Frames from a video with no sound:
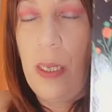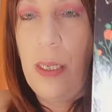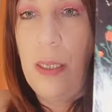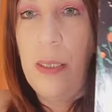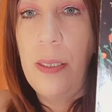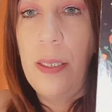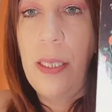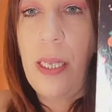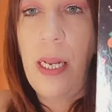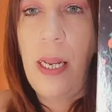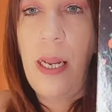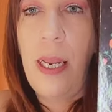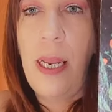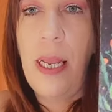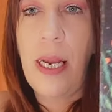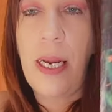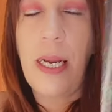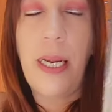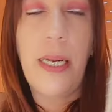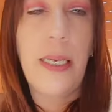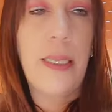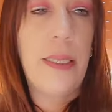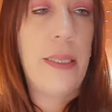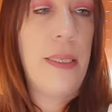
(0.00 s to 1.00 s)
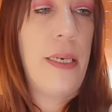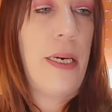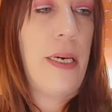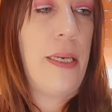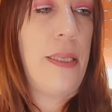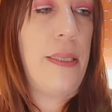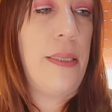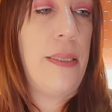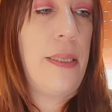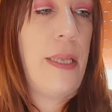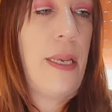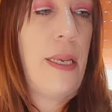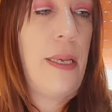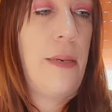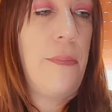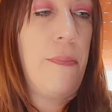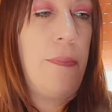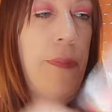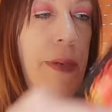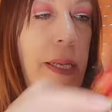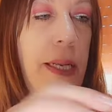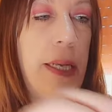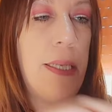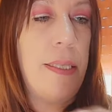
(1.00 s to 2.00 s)
Tienes la carta de la
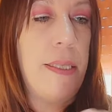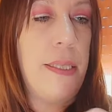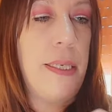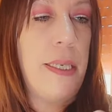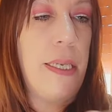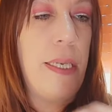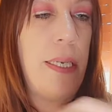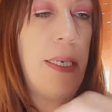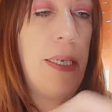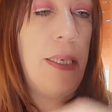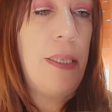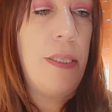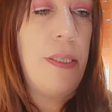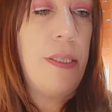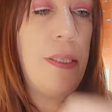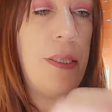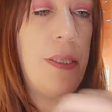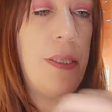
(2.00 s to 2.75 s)
emperatriz,